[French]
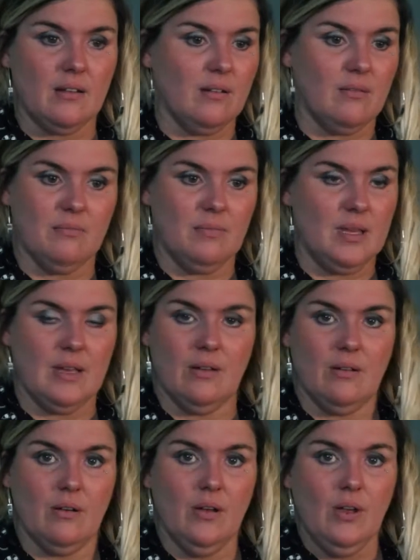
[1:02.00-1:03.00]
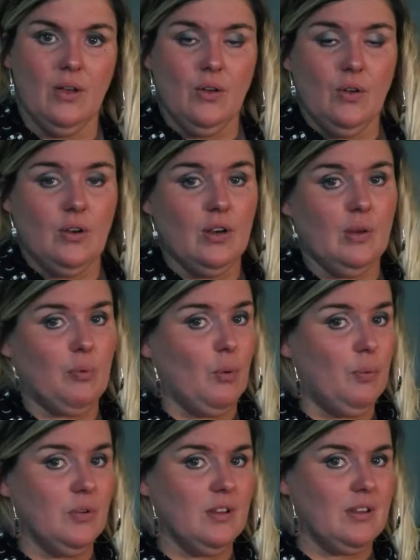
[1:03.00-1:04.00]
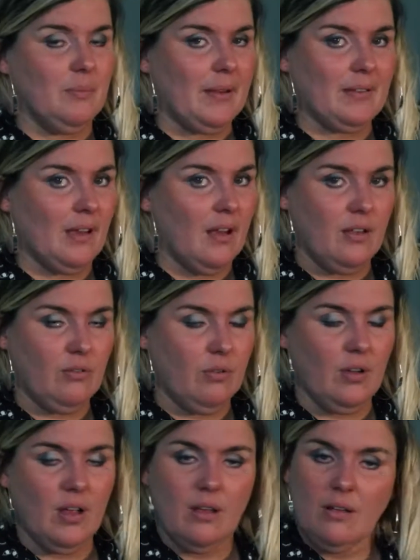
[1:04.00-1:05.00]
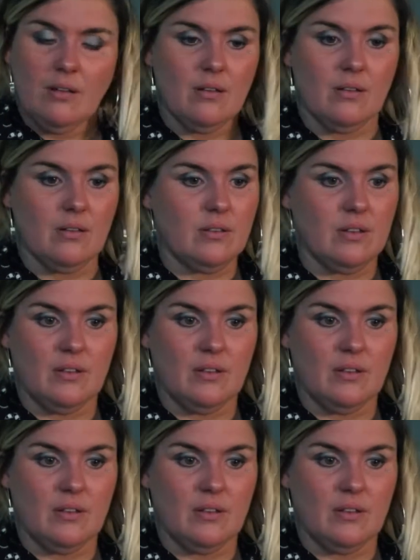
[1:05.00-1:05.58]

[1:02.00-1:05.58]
mais les propos n'étaient pas très rassurants, euh,